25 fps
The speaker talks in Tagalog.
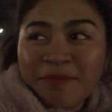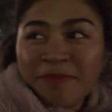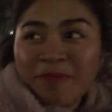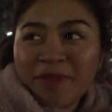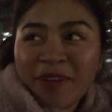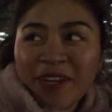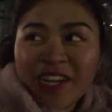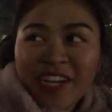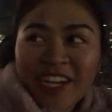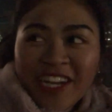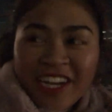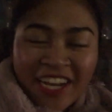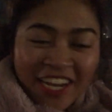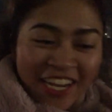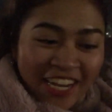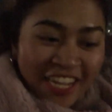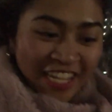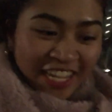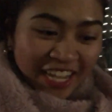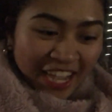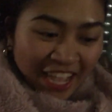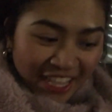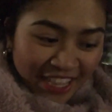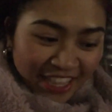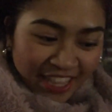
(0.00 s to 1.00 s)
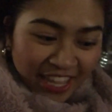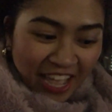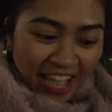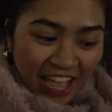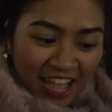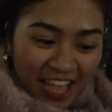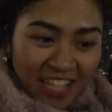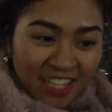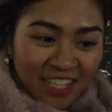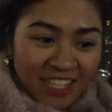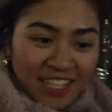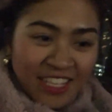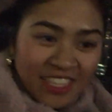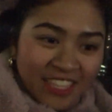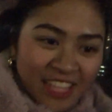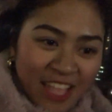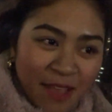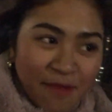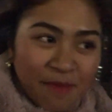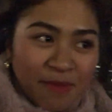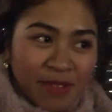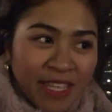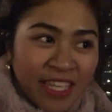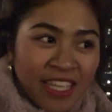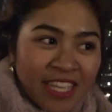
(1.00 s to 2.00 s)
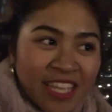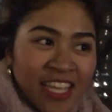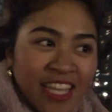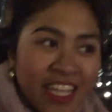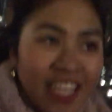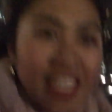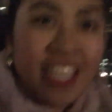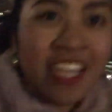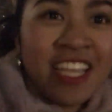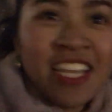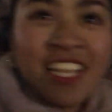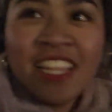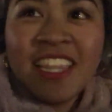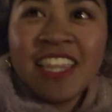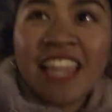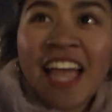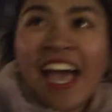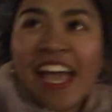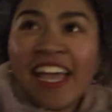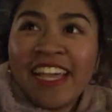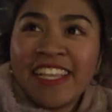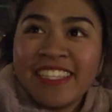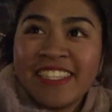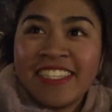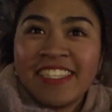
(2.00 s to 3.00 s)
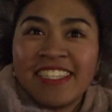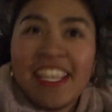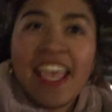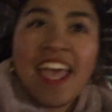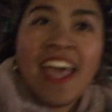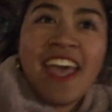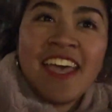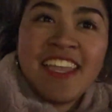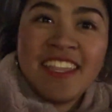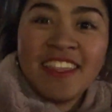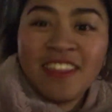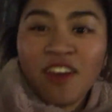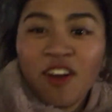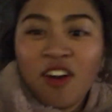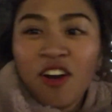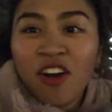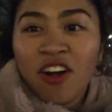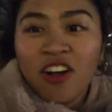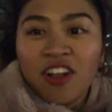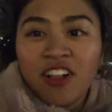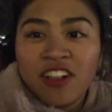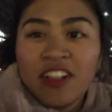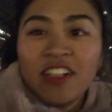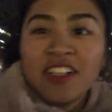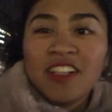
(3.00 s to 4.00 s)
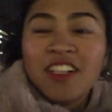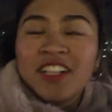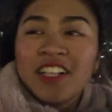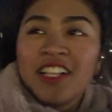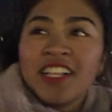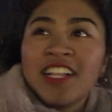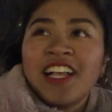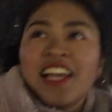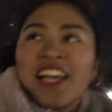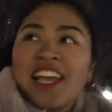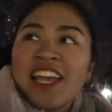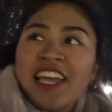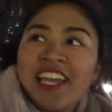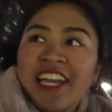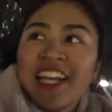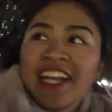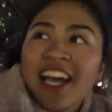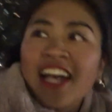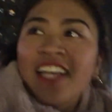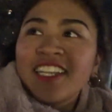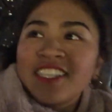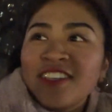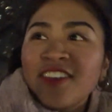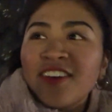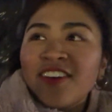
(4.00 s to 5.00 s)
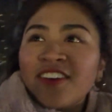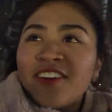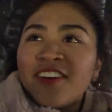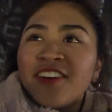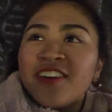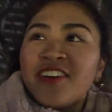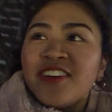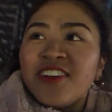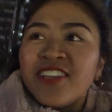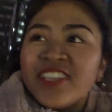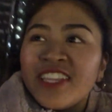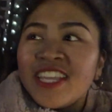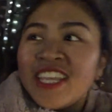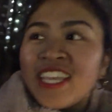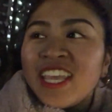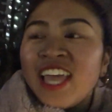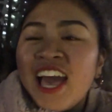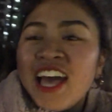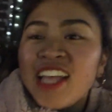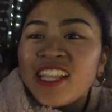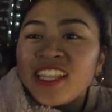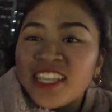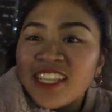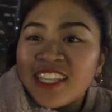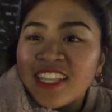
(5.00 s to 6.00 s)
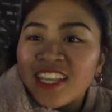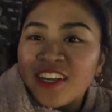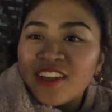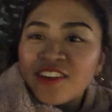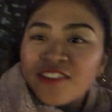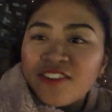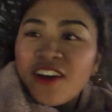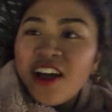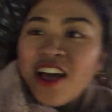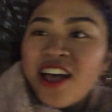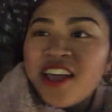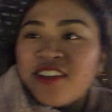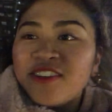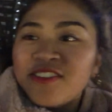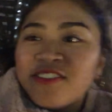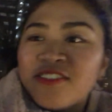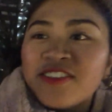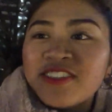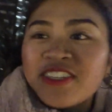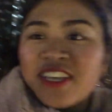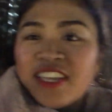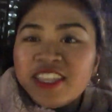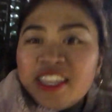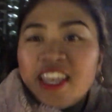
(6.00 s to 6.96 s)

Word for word: super ganda. Ang daming lights and all. Kaso, hindi niya ata nakuha yung sa